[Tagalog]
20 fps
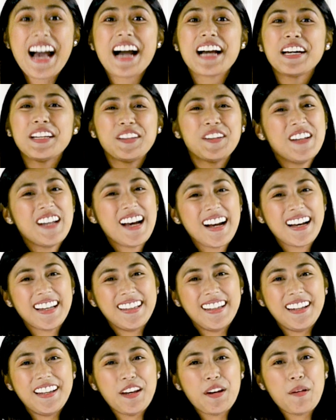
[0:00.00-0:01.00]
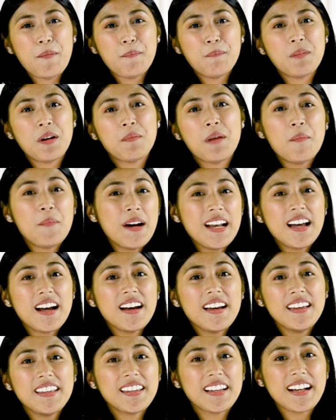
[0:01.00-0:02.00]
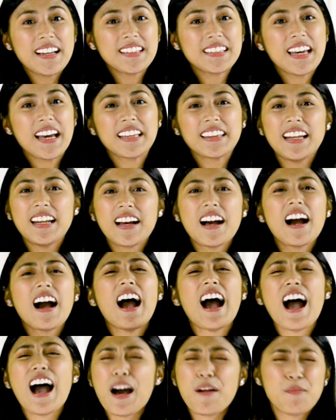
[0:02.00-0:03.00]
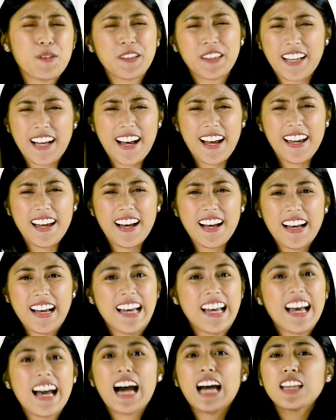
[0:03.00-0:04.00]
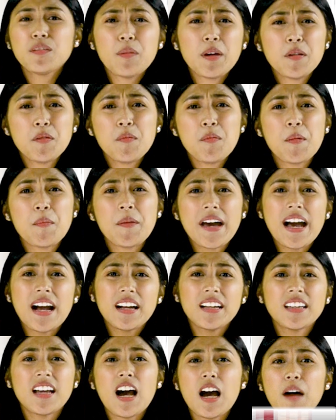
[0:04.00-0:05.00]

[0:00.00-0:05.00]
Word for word: Ganun lang kadali. Mababa lang ang interest kaya talagang abot kaya. At pwede pong bayaran ng